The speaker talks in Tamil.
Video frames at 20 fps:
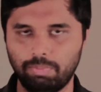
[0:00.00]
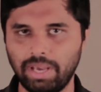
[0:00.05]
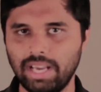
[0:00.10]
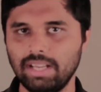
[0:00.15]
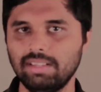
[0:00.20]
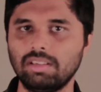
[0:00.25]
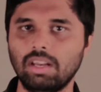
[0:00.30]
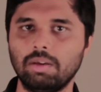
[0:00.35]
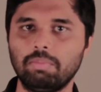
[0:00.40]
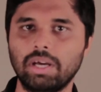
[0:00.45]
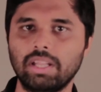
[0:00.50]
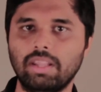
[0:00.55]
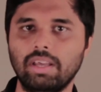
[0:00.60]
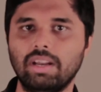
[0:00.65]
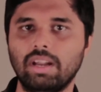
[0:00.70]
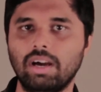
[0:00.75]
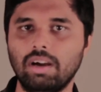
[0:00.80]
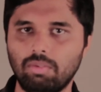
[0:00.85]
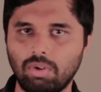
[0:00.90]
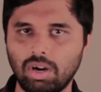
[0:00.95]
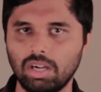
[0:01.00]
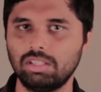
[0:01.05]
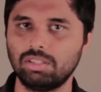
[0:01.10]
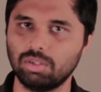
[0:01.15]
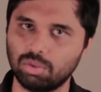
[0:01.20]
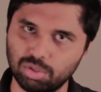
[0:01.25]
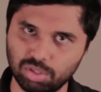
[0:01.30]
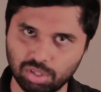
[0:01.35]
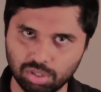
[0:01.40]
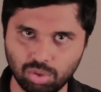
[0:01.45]
ஸ்பேஸில் பார்த்தீங்கன்னா
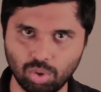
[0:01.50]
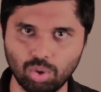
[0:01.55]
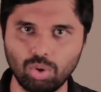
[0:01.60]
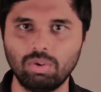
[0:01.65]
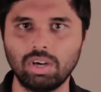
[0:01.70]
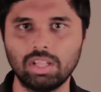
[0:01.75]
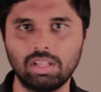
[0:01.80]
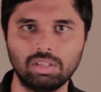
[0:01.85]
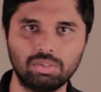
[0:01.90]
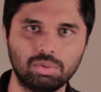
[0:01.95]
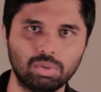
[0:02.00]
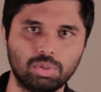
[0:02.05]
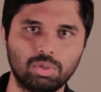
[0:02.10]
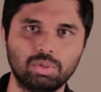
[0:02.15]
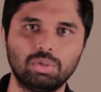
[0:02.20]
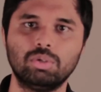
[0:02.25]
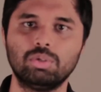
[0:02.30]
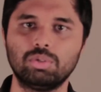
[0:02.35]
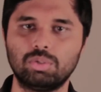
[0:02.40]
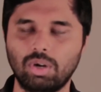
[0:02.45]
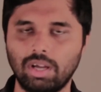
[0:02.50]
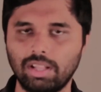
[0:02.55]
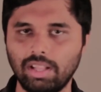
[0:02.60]
வாட்ச் கொஞ்சம் ஸ்லோவாக தான் சுற்றும்